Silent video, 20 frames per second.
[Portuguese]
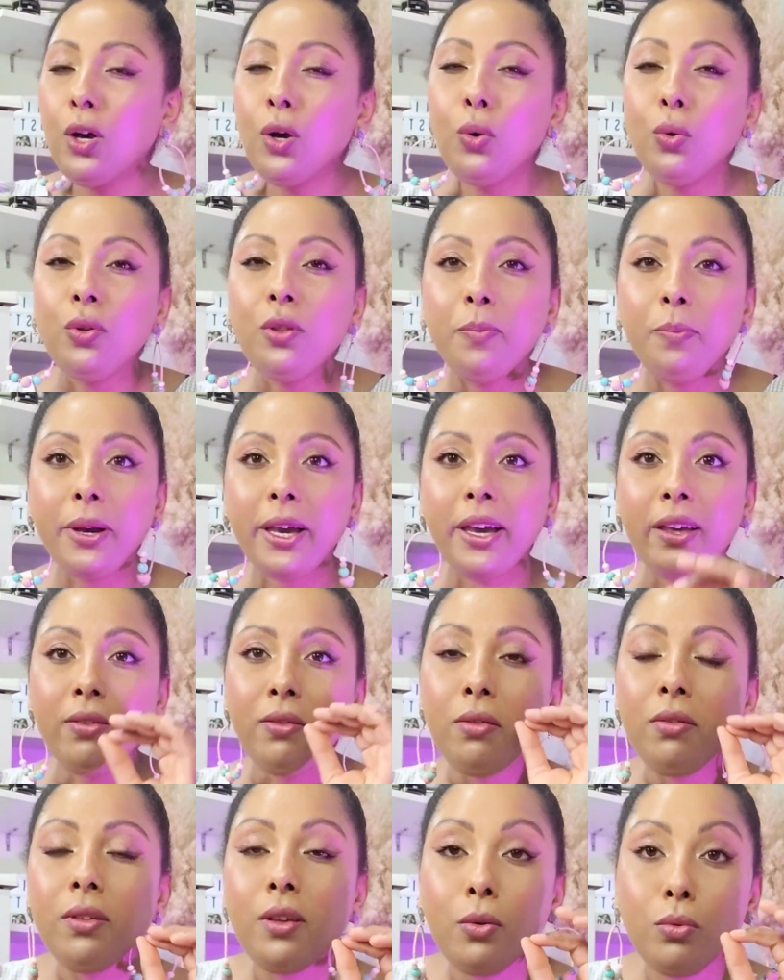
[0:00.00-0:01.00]
Os
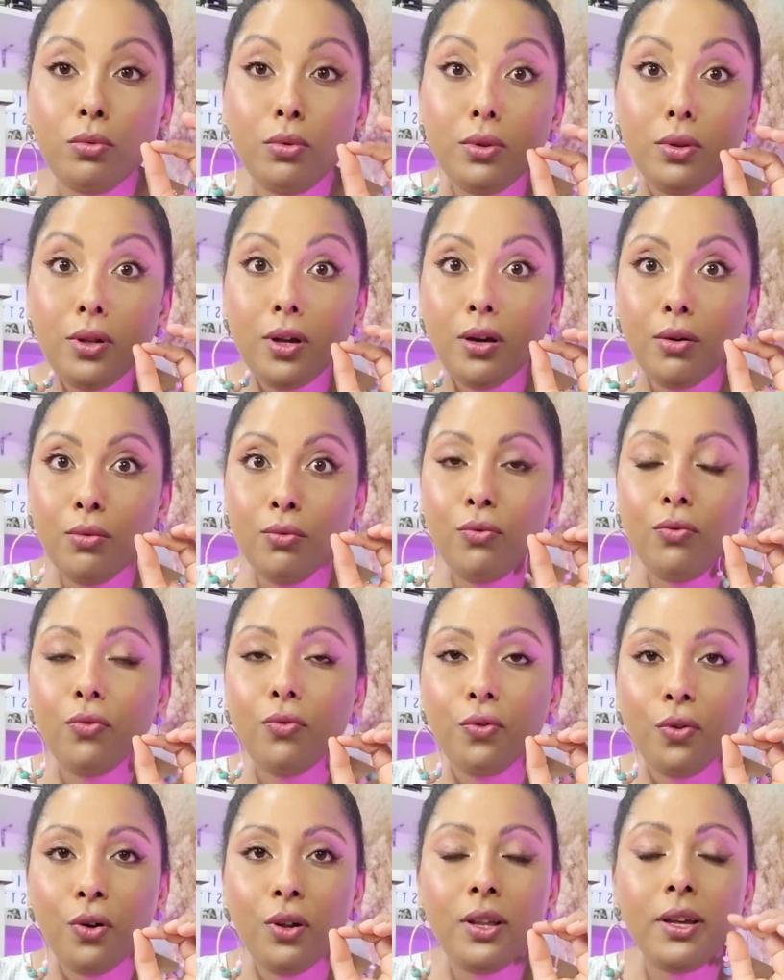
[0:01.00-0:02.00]
preços eu não
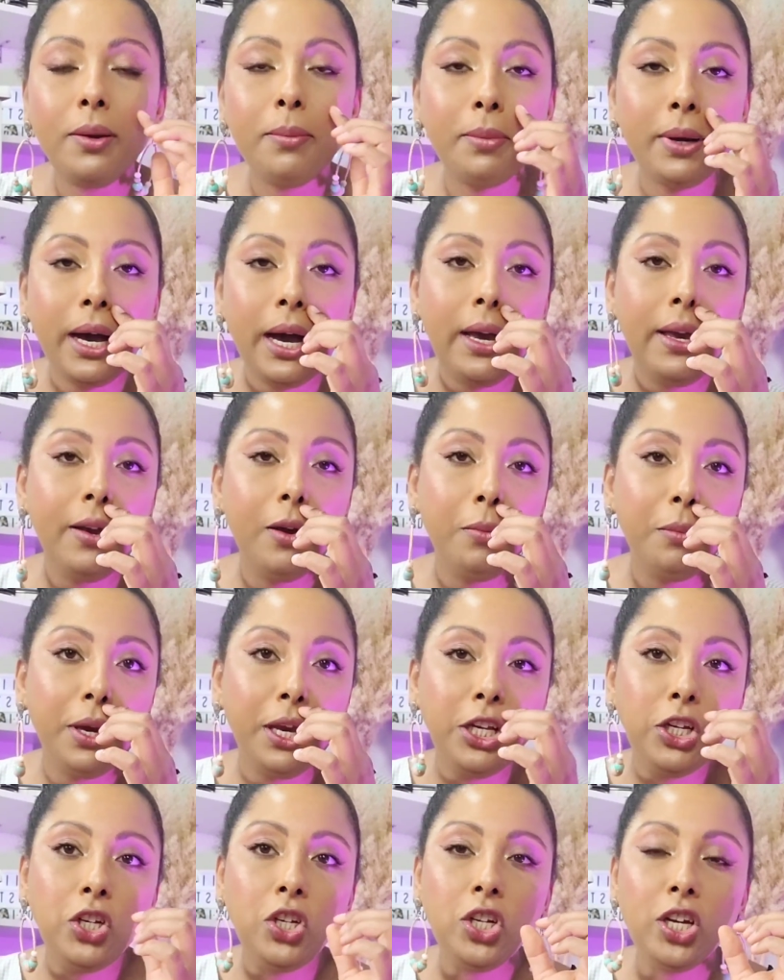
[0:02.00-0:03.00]
vou lembrar
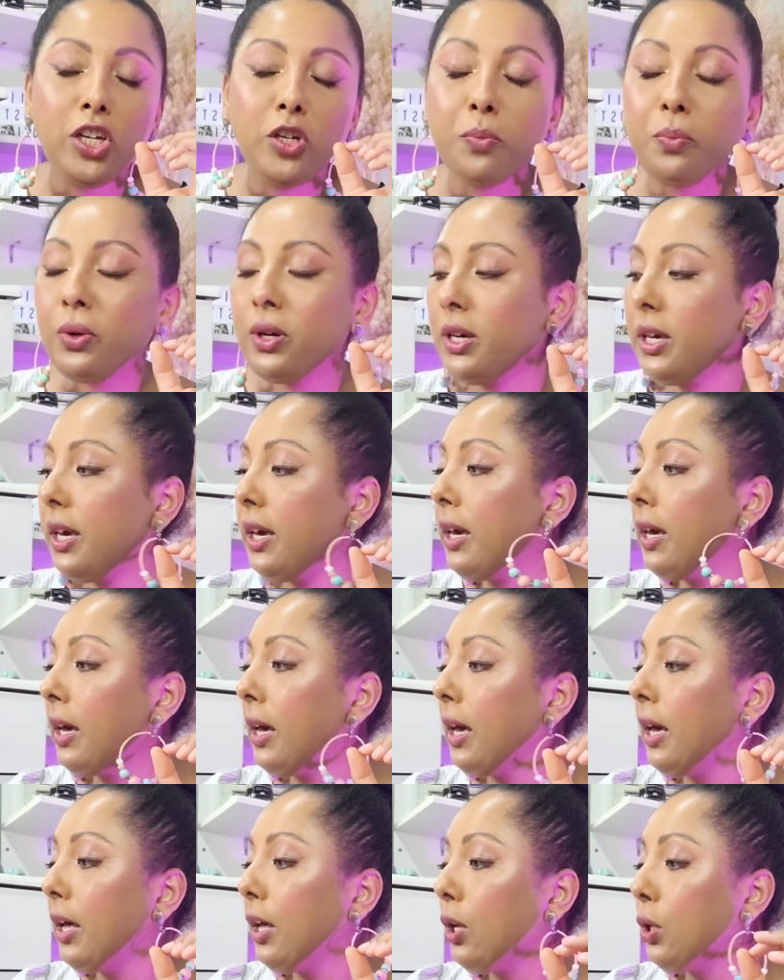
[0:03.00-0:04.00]
realmente, gente, porque
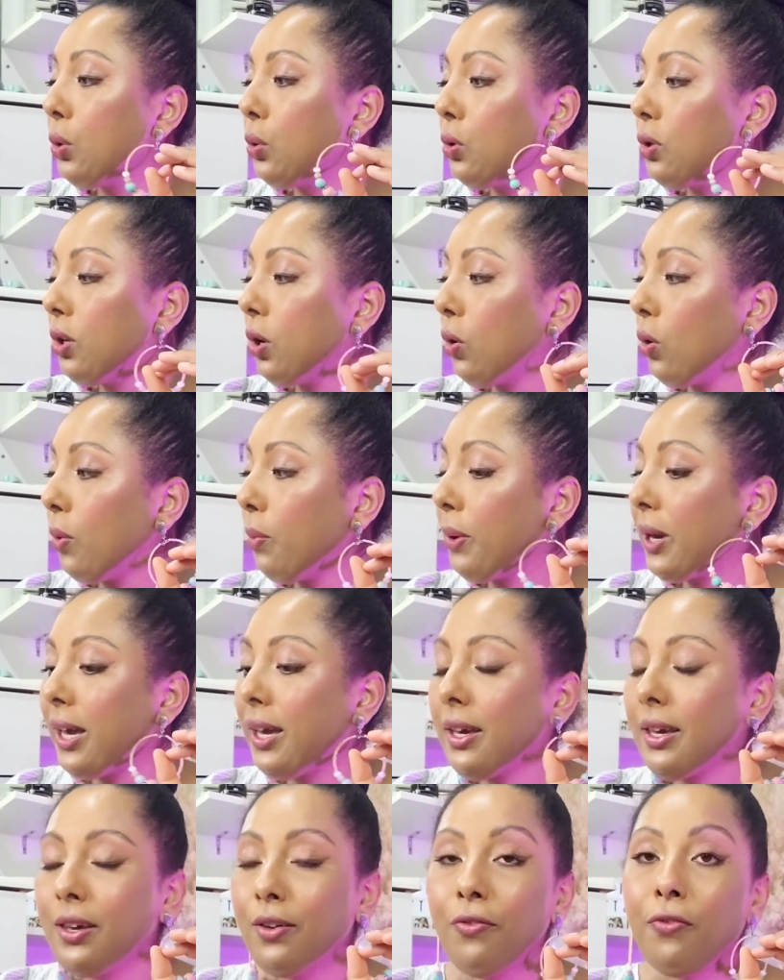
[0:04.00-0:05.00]
tudo que eu
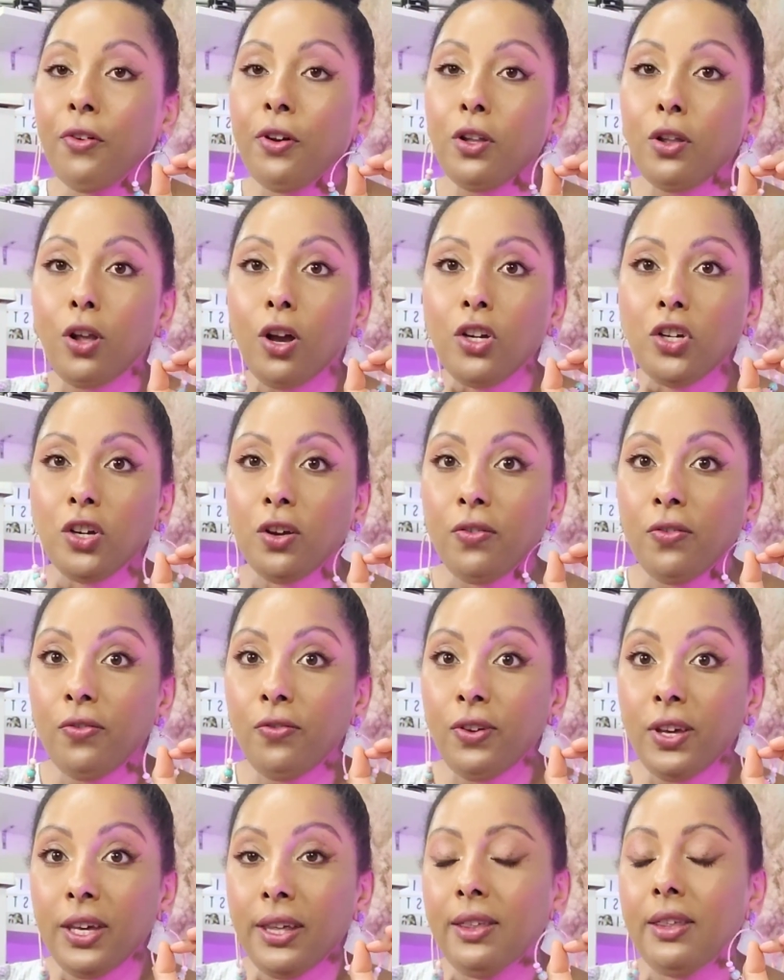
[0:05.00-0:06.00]
comprei aqui foi em loja
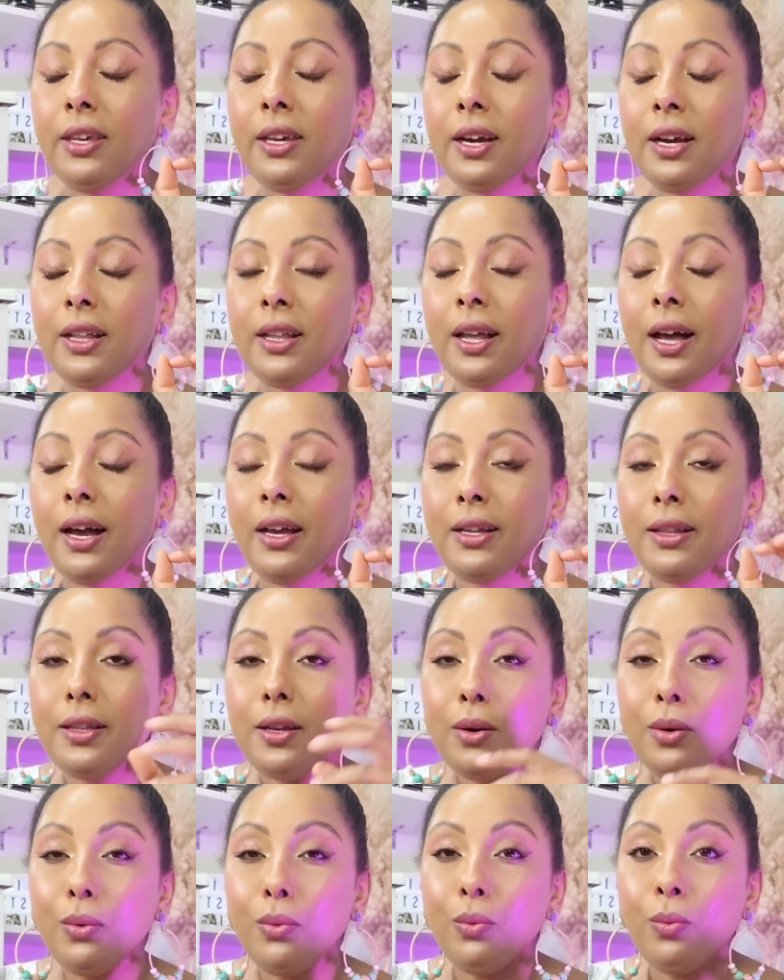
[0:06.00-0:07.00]
física, tá?
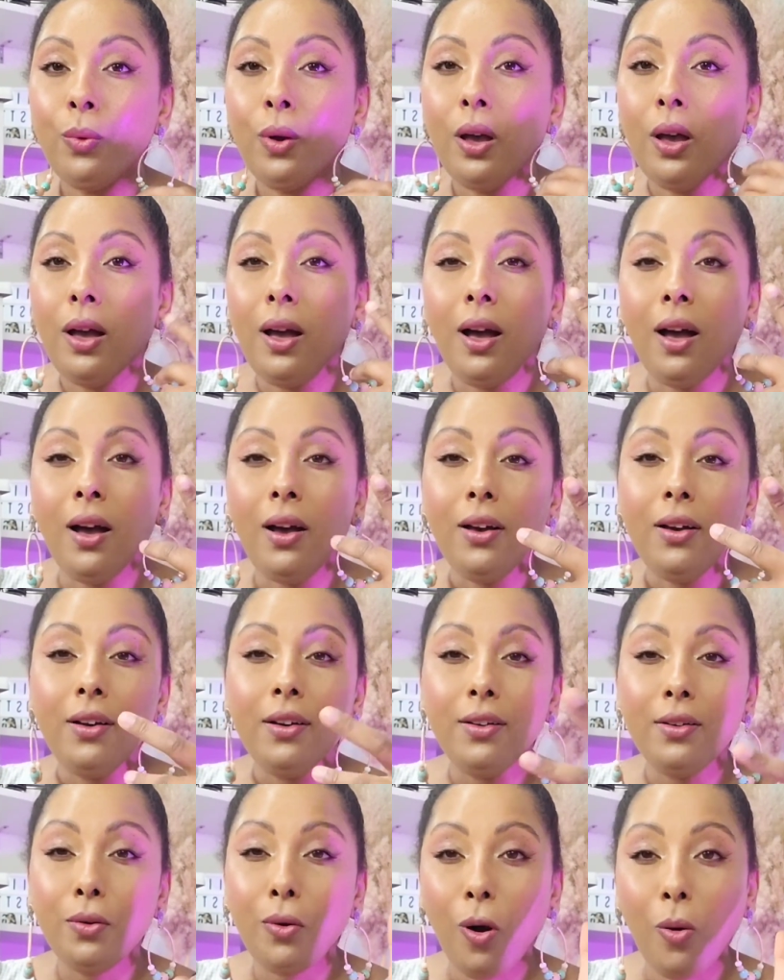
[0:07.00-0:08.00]
Então,
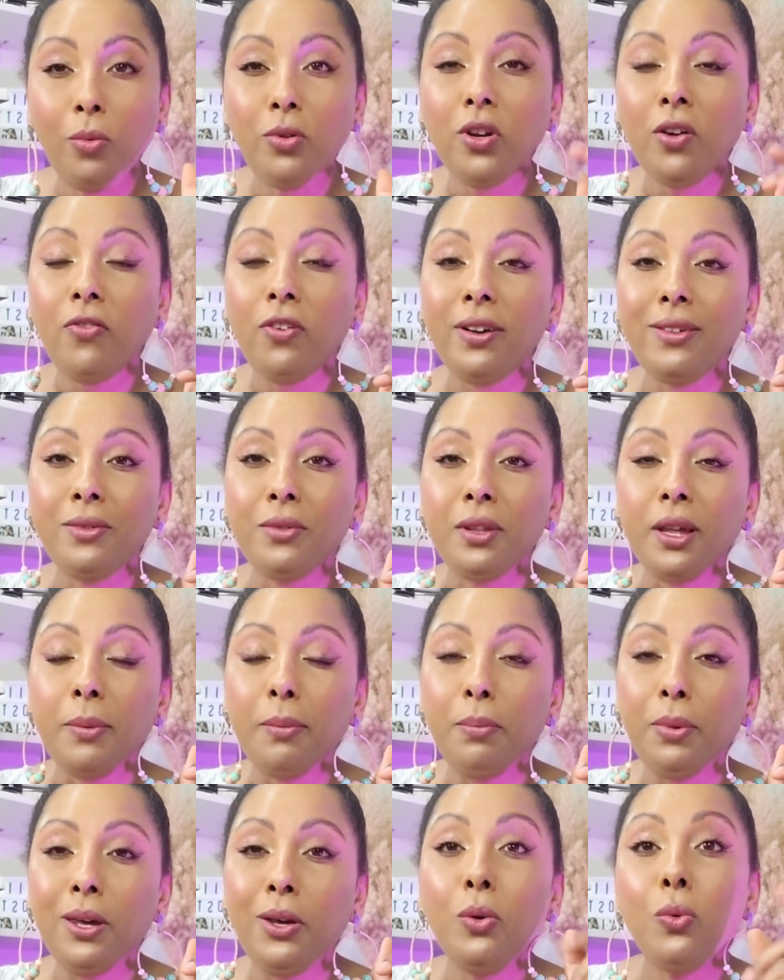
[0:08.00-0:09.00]
como já faz um
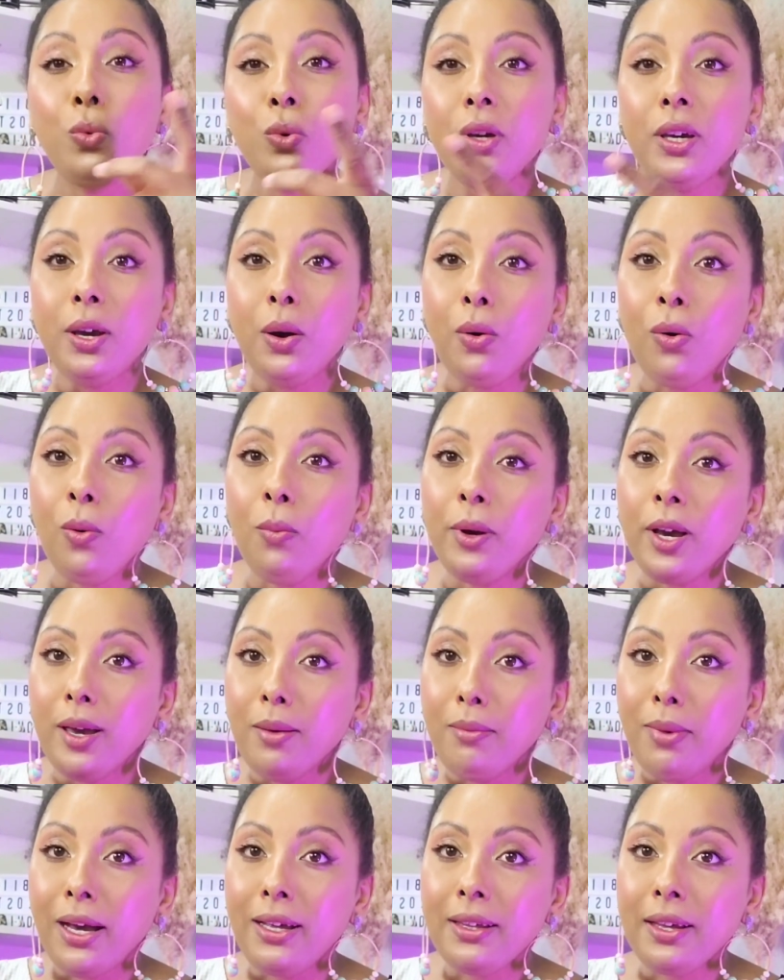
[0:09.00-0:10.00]
tempinho, o que eu
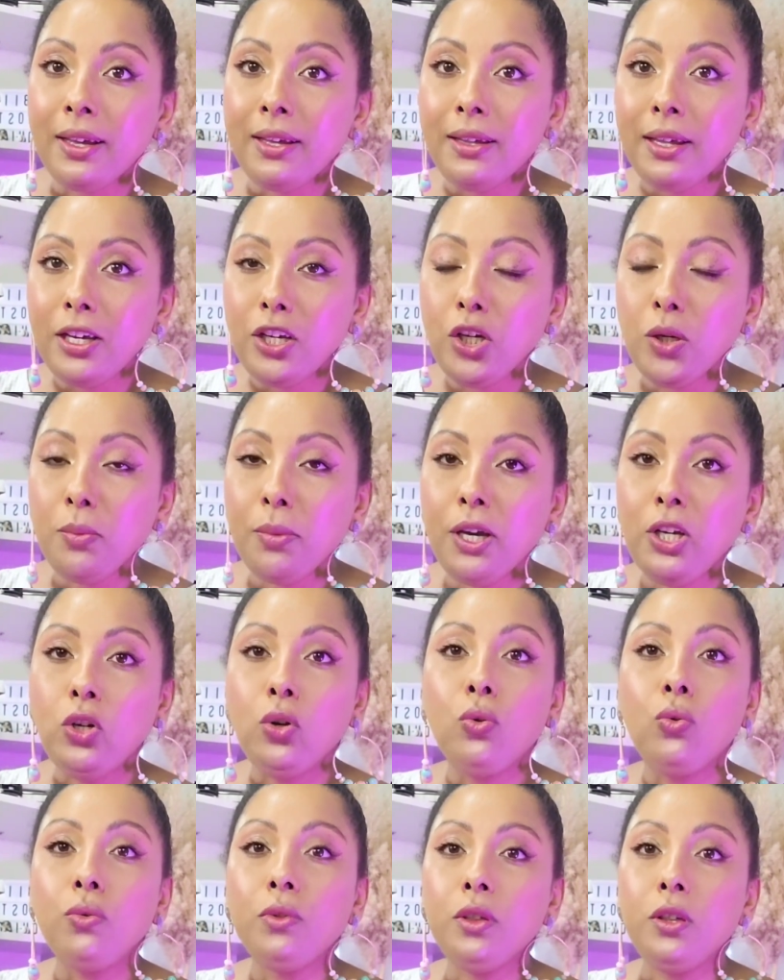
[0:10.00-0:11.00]
comprei mais recentemente
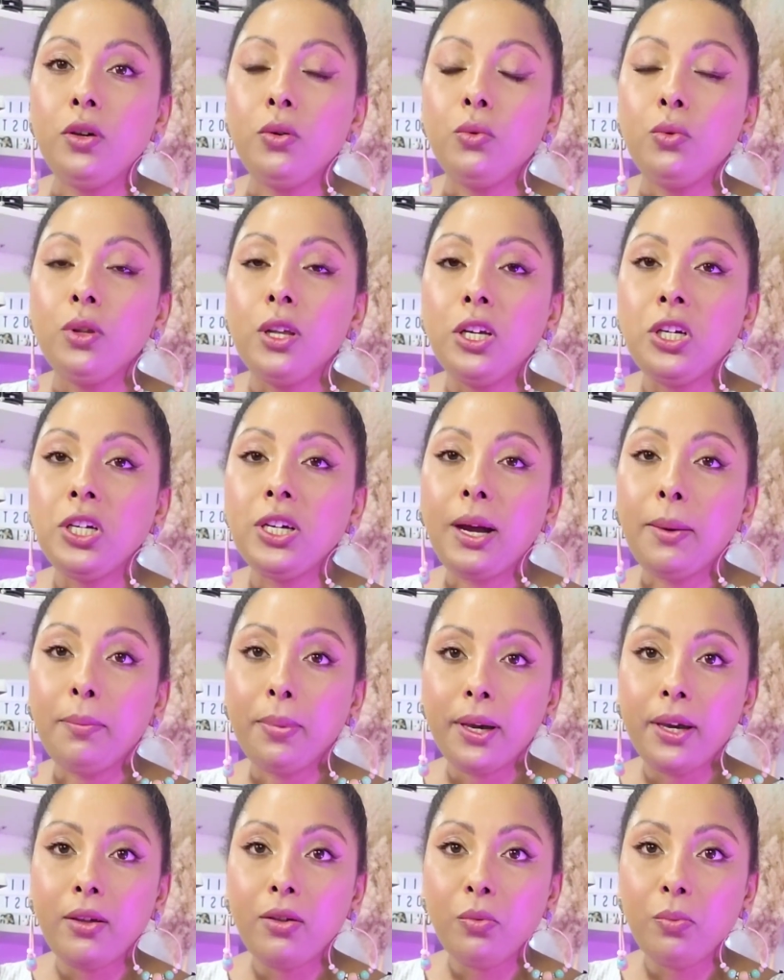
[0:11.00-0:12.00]
eu consigo deixar
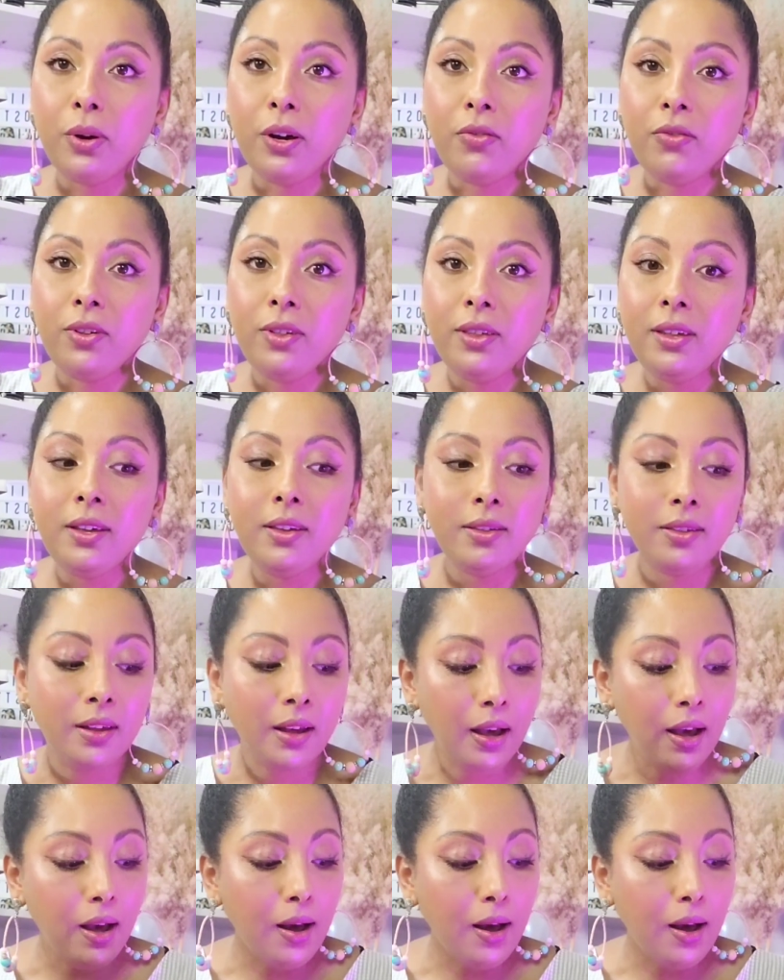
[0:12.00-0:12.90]
preço pra vocês.